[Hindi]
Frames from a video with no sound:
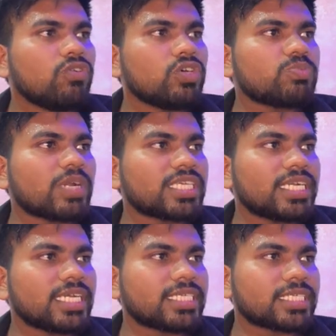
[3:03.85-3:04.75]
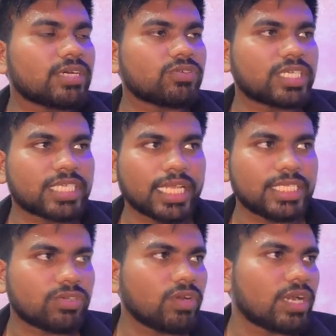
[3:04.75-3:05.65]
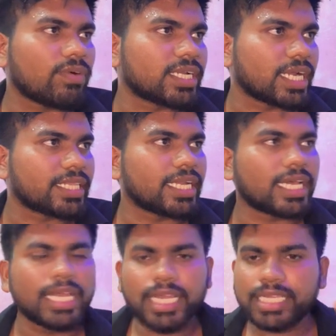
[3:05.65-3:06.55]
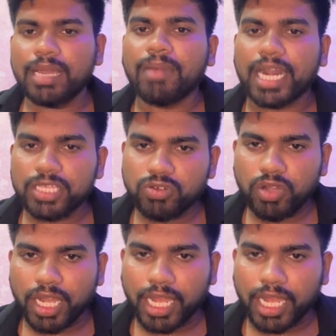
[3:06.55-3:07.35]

उस परसेंटेज के उसके साथ इसको कन्वर्ट कर दे रहे हैं कि हमारा जो